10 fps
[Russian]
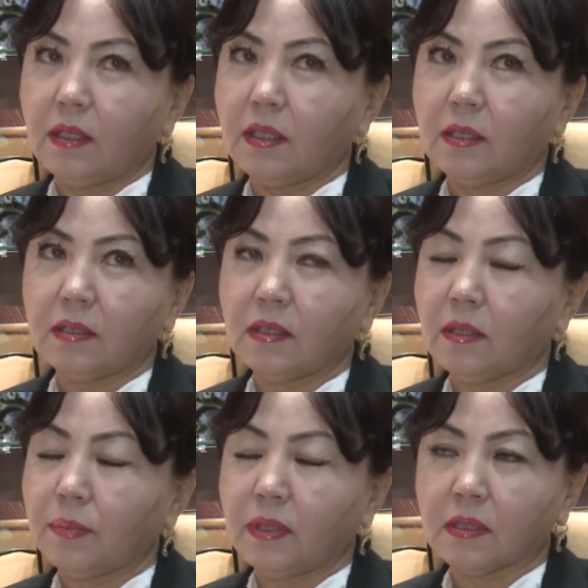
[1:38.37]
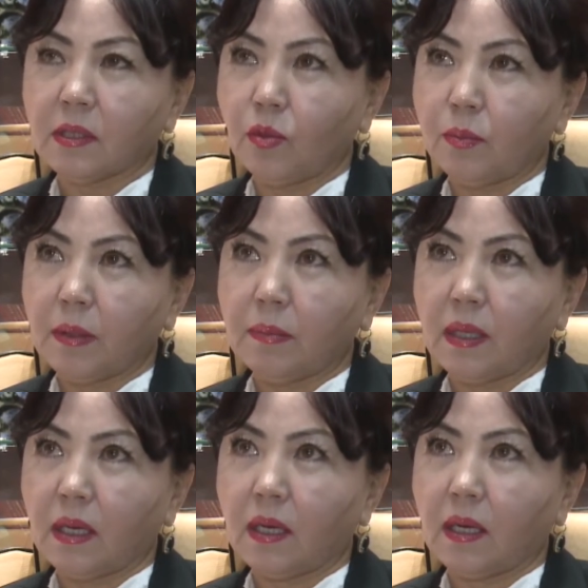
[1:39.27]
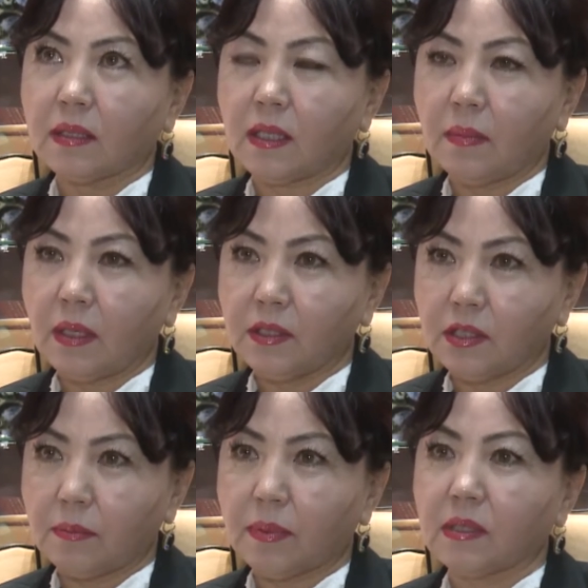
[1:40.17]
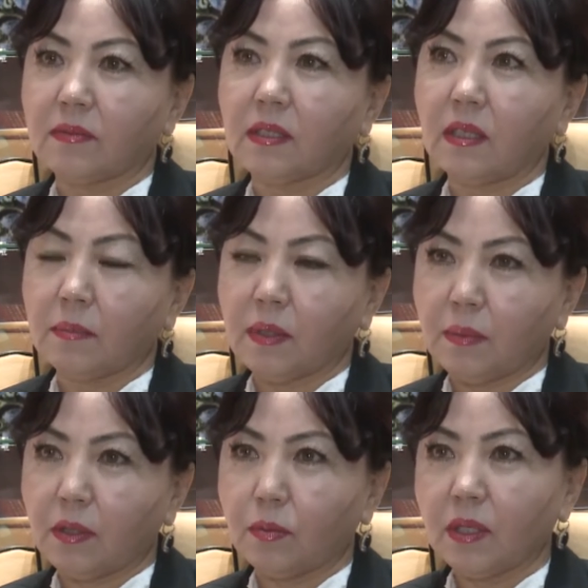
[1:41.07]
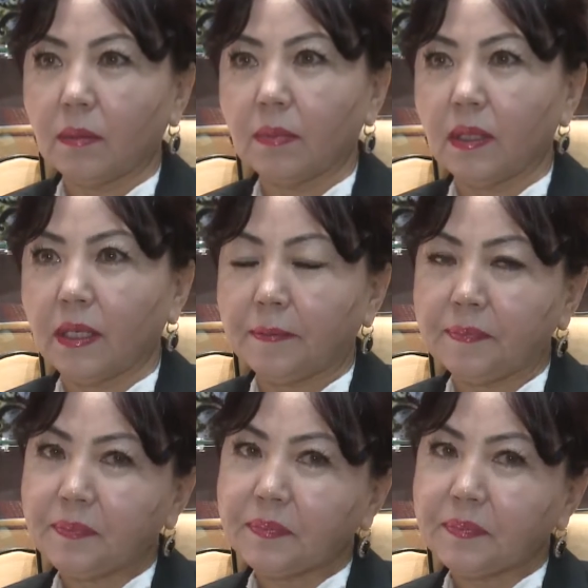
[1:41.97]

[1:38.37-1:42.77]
не, не перезакупка была, а сама лично производила мебель. У меня были